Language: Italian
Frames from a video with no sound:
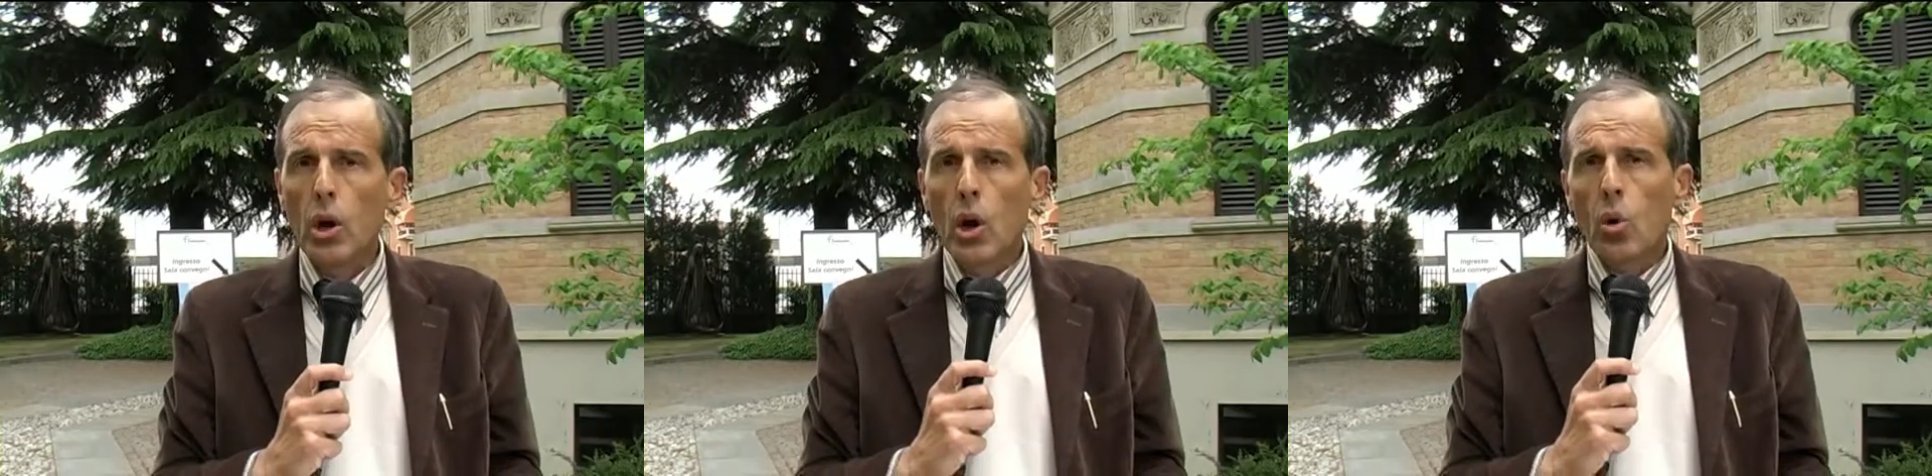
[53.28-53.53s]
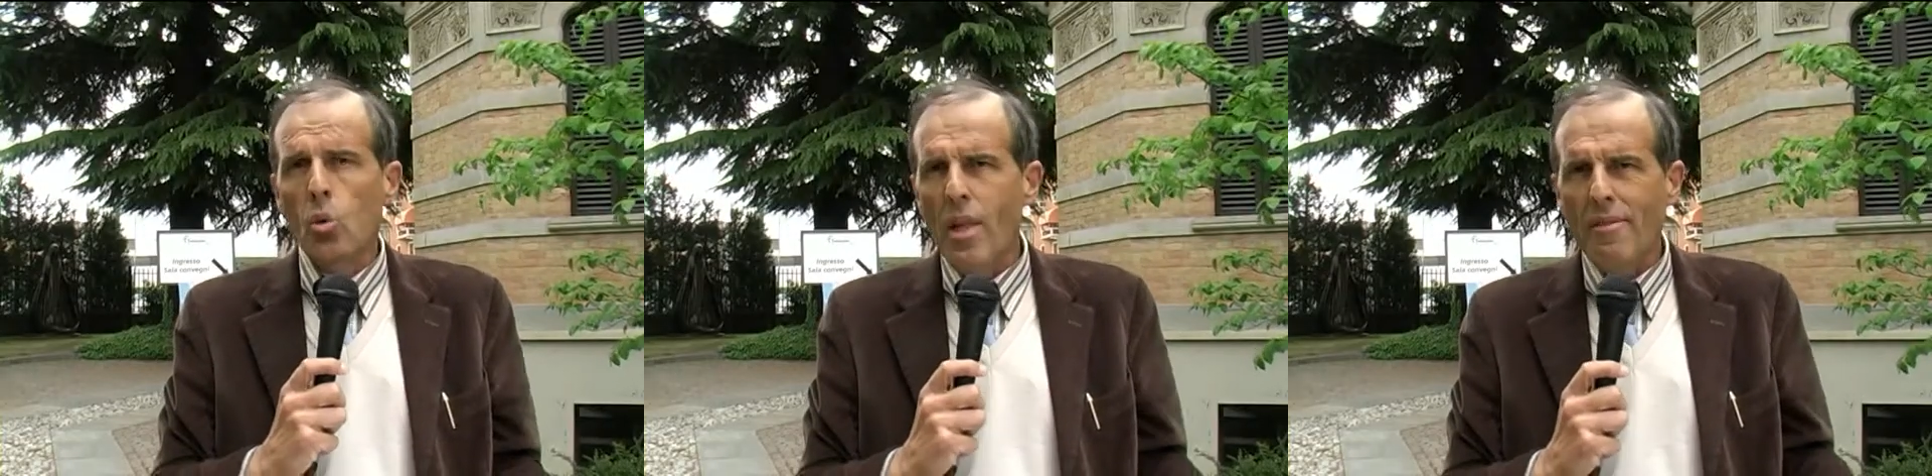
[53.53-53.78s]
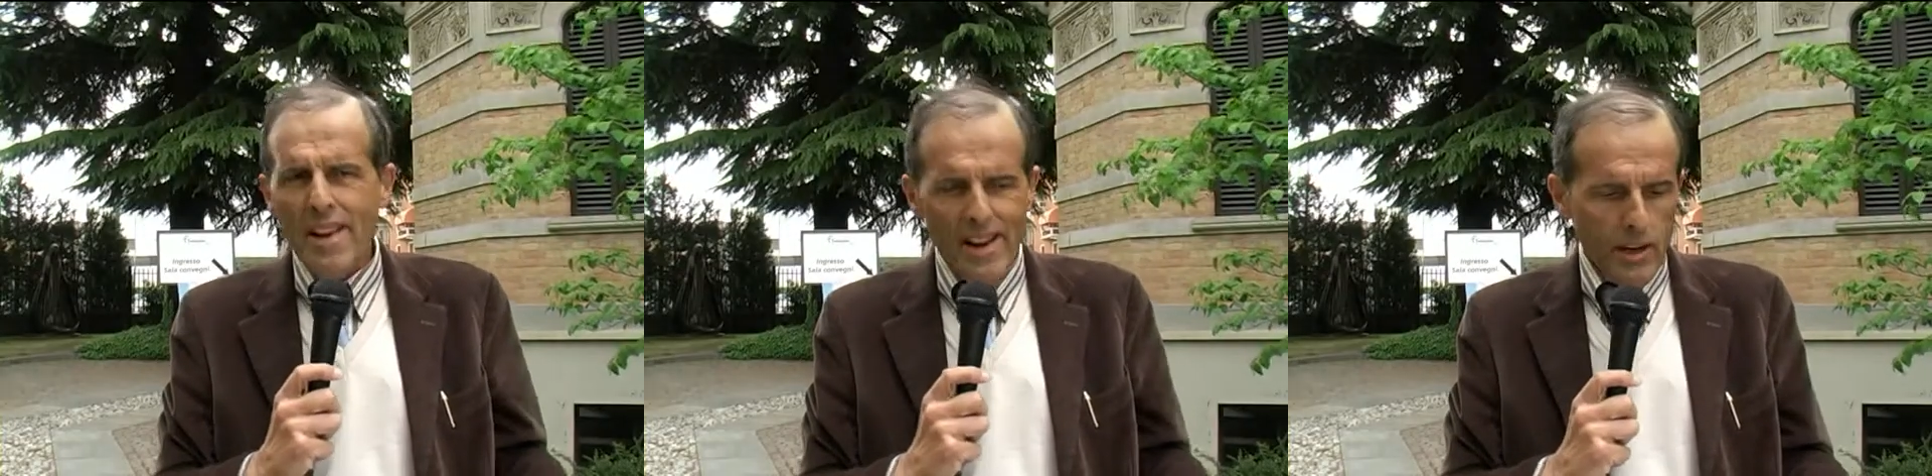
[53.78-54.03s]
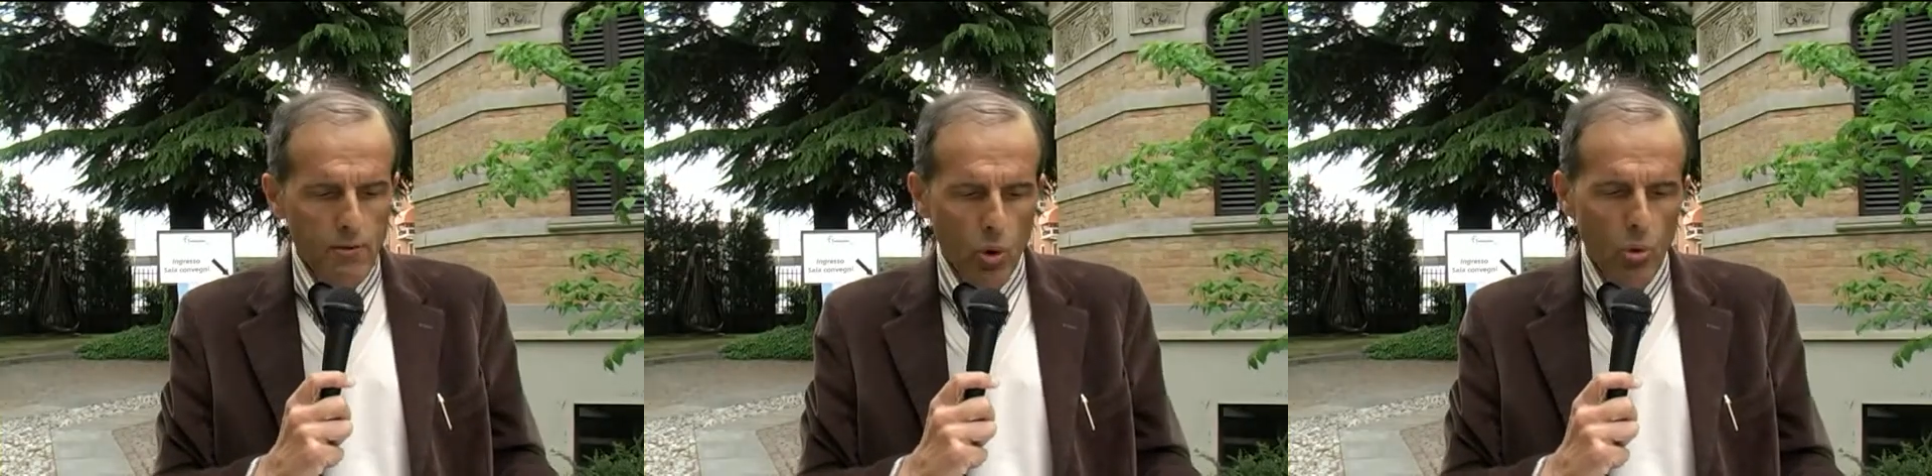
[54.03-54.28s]
Una
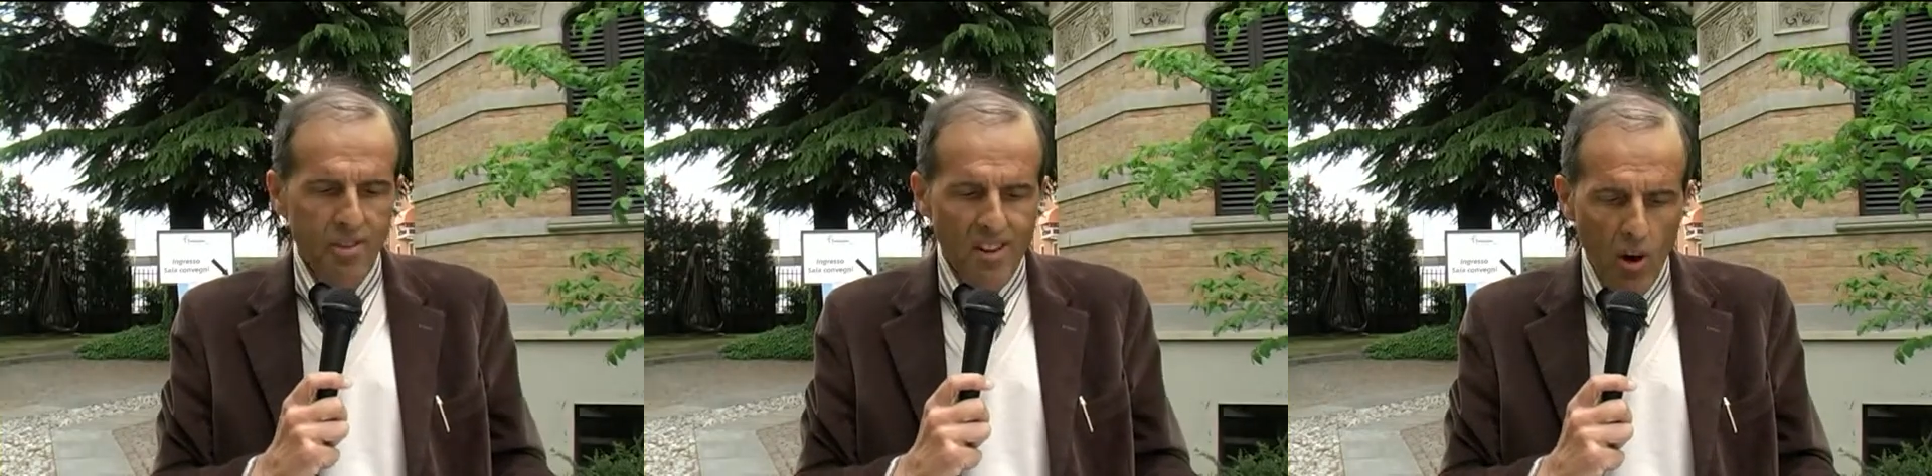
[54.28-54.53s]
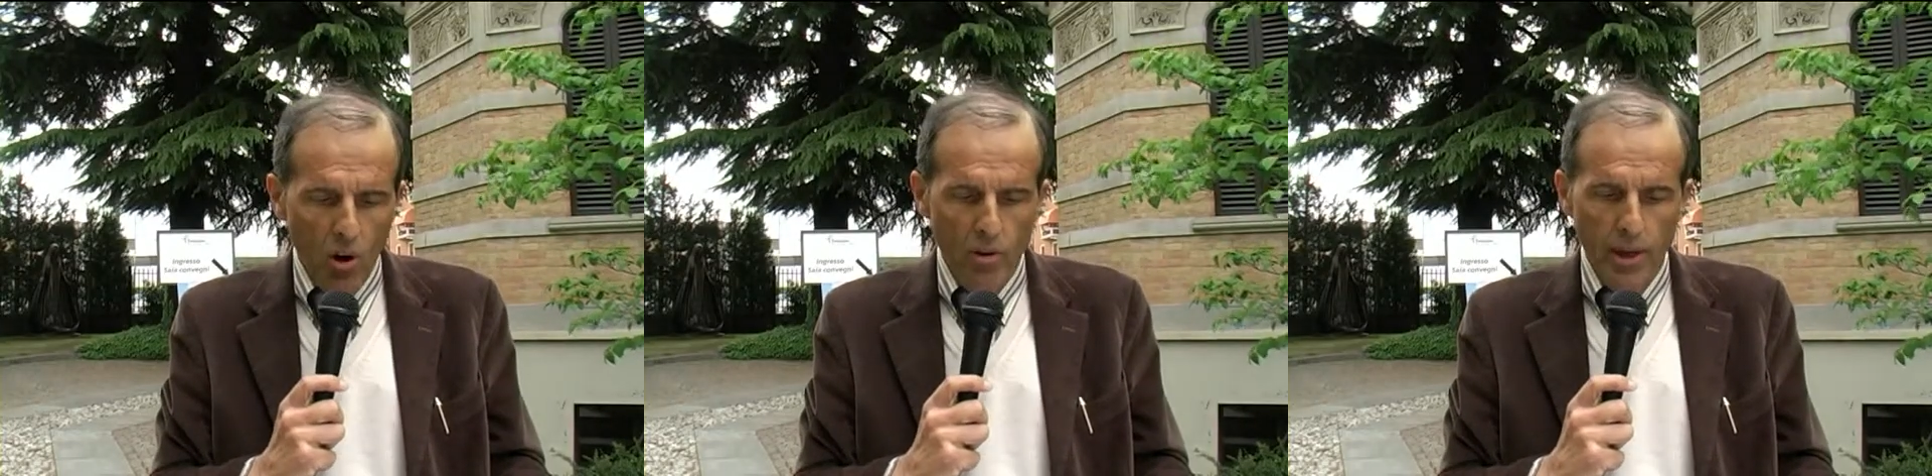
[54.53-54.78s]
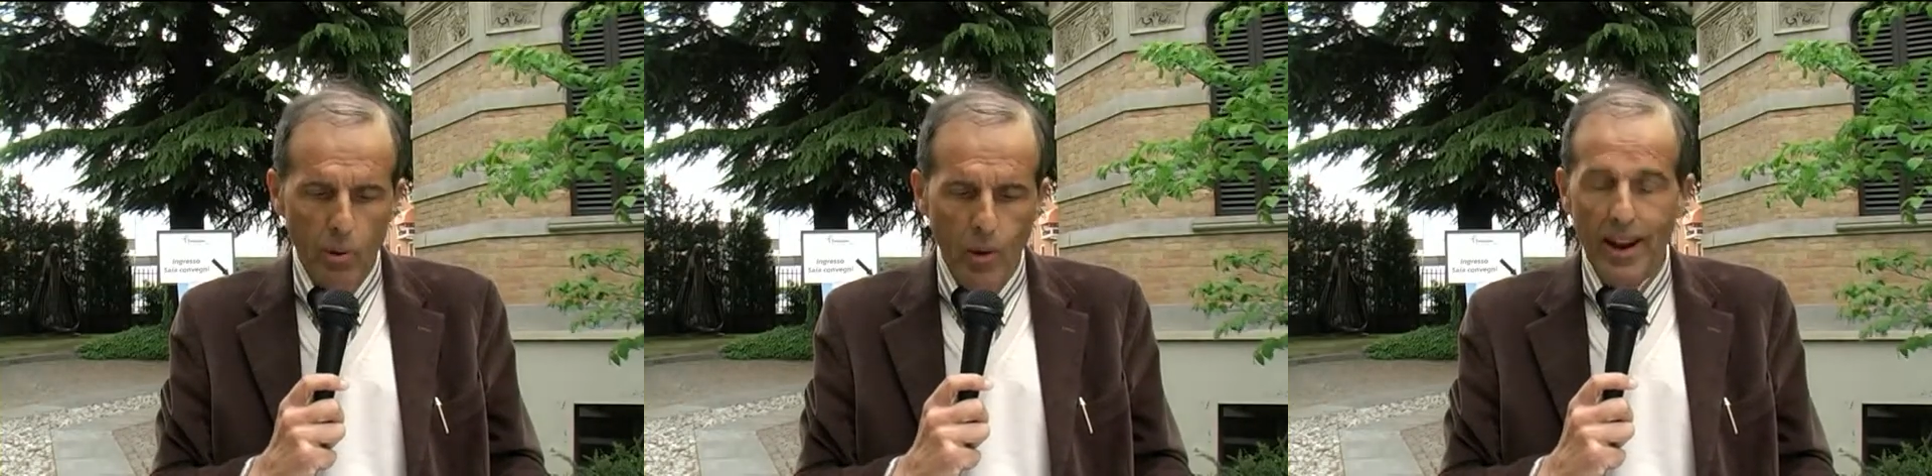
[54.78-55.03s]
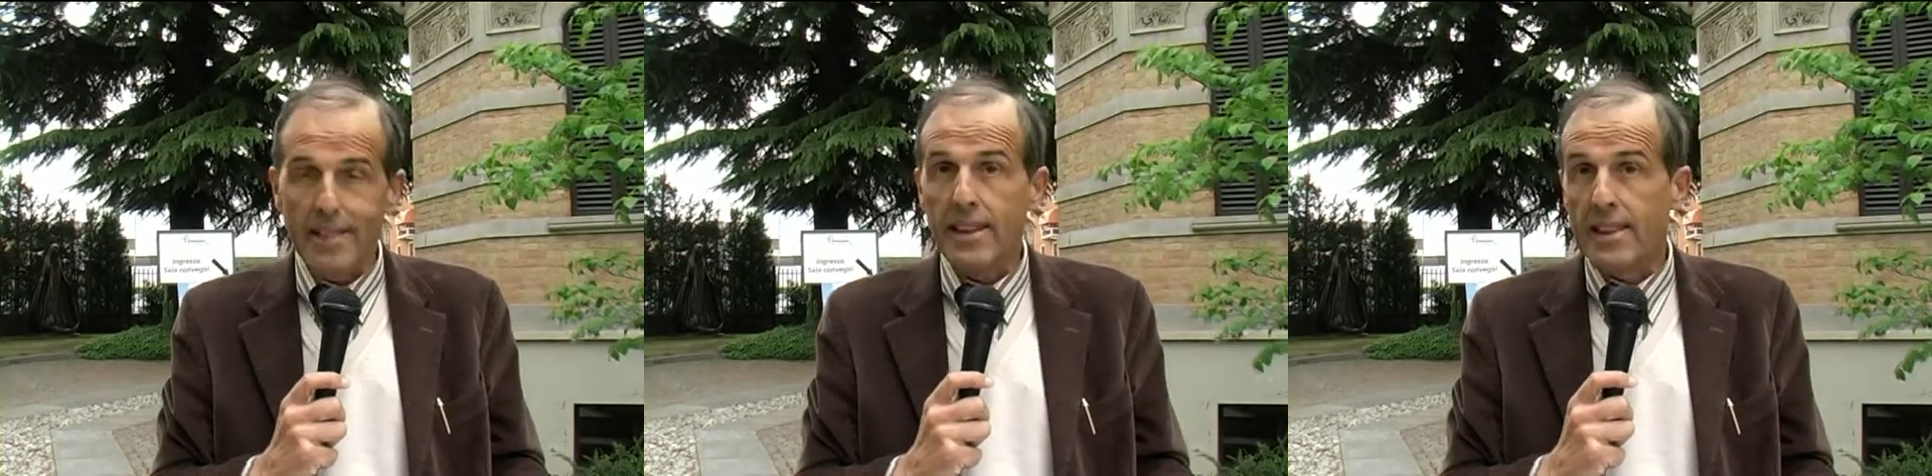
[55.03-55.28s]
vera rivoluzione
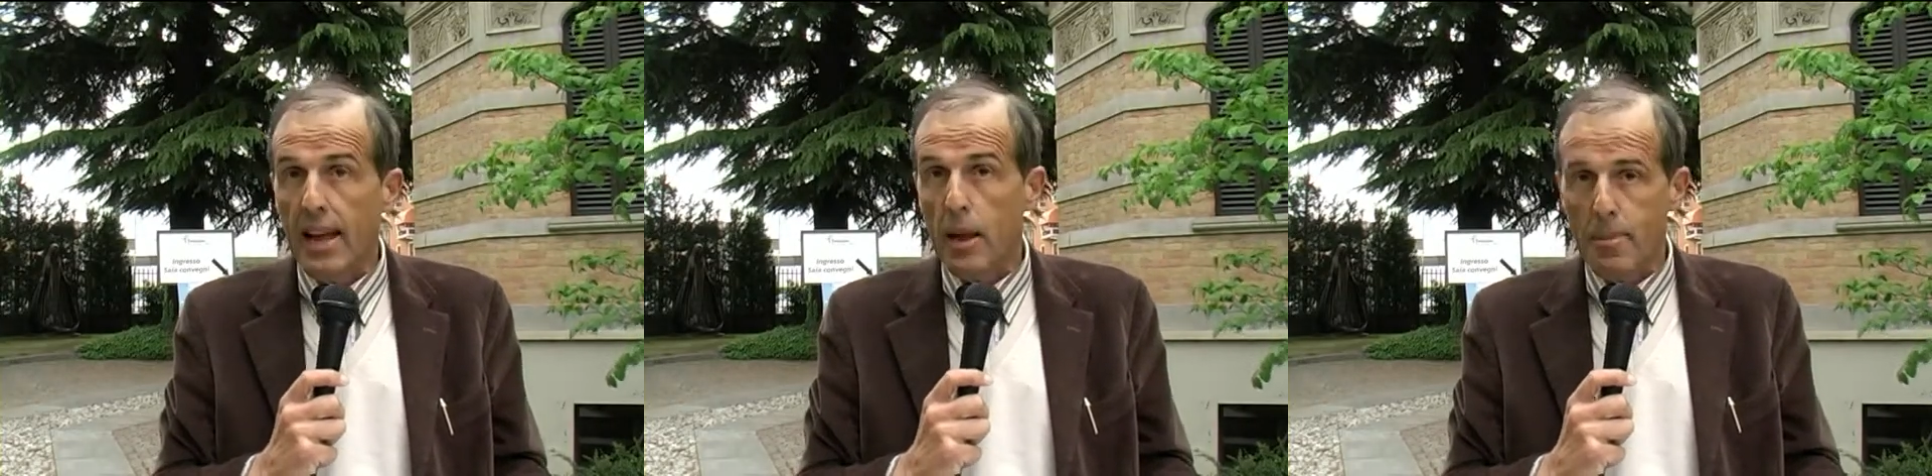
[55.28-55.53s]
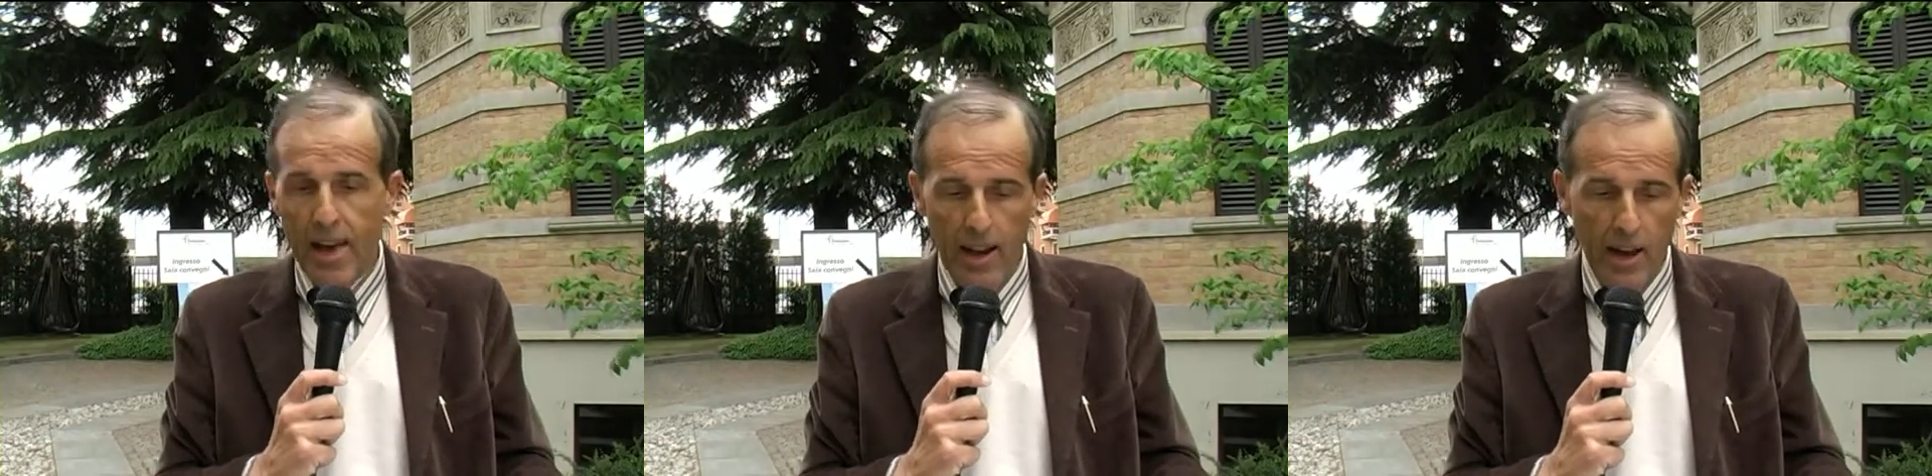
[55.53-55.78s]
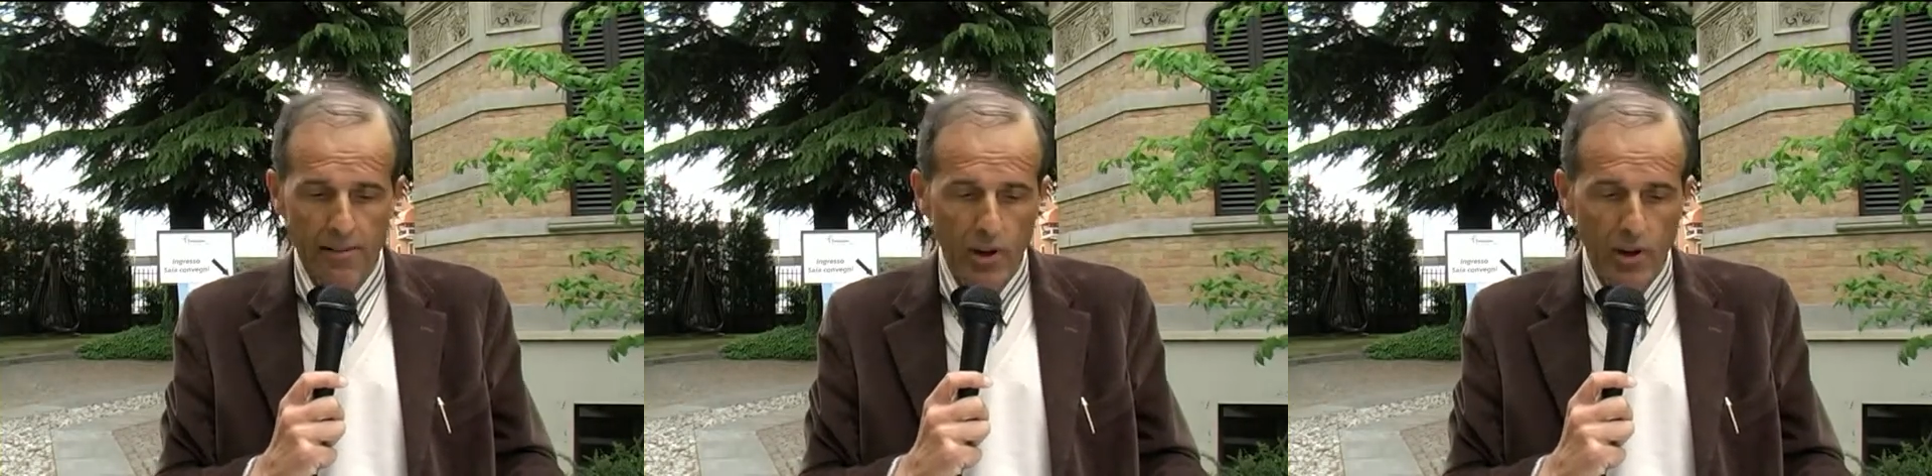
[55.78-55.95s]
quella di Telebiella